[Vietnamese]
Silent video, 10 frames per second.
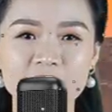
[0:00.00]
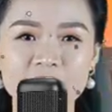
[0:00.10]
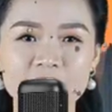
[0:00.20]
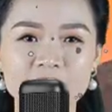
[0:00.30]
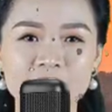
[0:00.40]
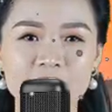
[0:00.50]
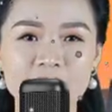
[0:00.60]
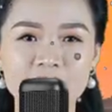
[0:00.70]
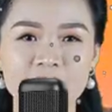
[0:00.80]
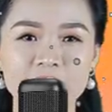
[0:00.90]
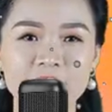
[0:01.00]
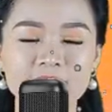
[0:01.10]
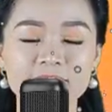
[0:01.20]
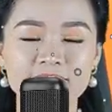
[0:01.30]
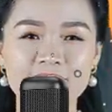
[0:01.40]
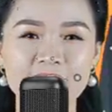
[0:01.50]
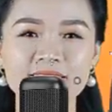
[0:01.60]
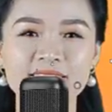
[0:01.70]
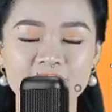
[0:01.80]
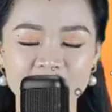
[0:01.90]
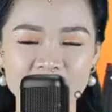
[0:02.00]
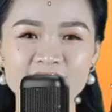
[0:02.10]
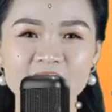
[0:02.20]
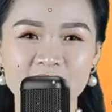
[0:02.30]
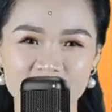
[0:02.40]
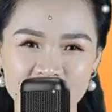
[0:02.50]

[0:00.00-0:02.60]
sức khỏe dồi dào, gia đạo êm ấm.